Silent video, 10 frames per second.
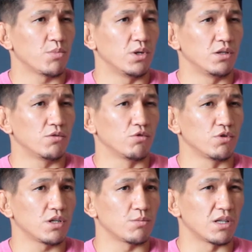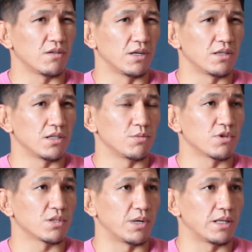Перед турниром я два дня не
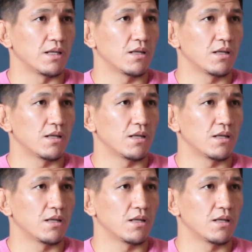мог спать,